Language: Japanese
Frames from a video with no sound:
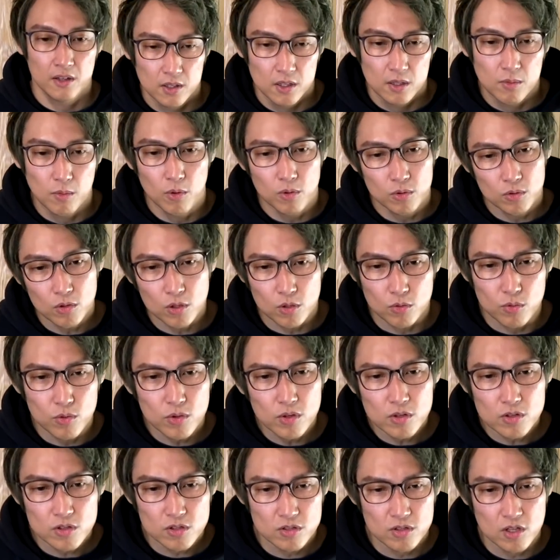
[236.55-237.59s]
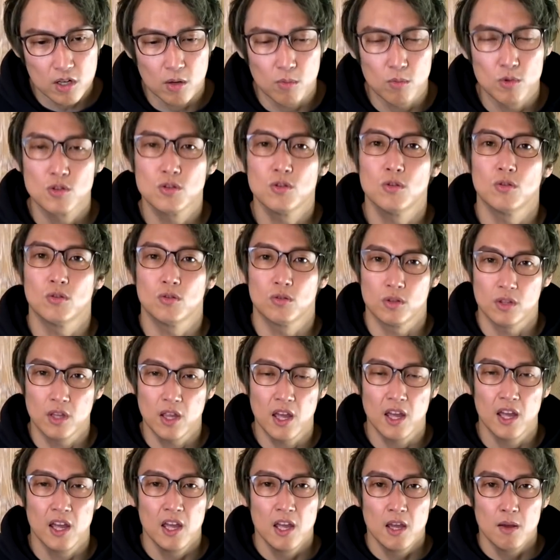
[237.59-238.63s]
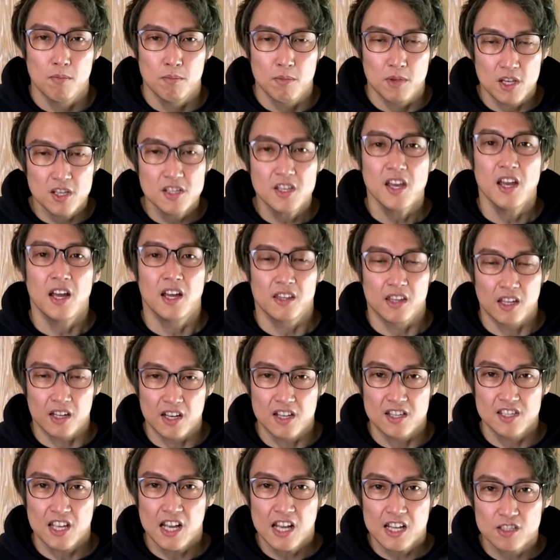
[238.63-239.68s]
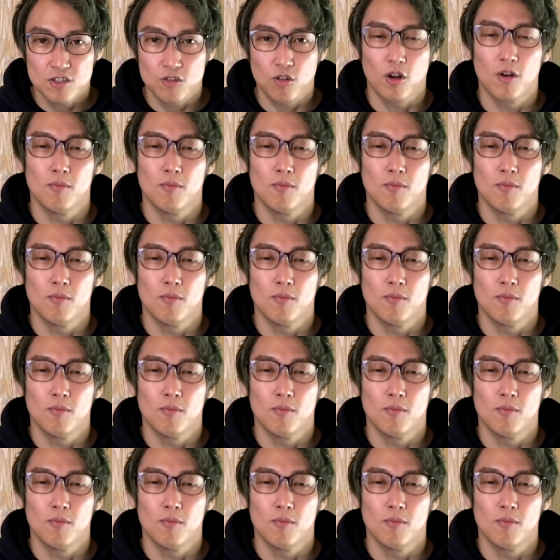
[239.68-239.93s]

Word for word: でも本当にウイルスってのは面白くて、以前あったね、SARS とか